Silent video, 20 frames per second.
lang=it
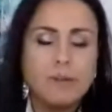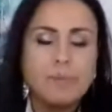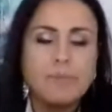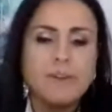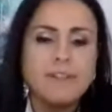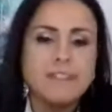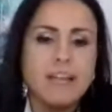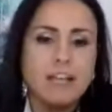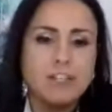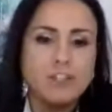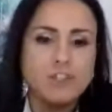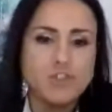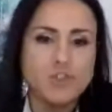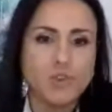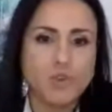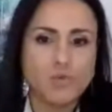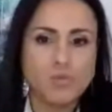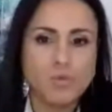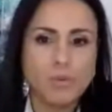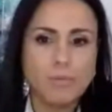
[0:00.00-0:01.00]
del
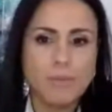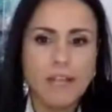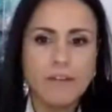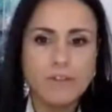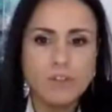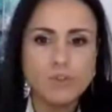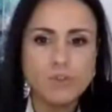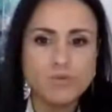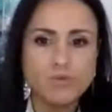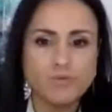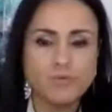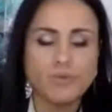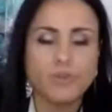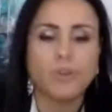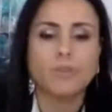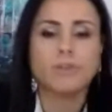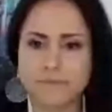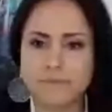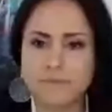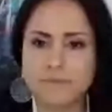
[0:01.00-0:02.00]
paesaggio
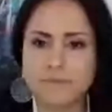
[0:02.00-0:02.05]
2021.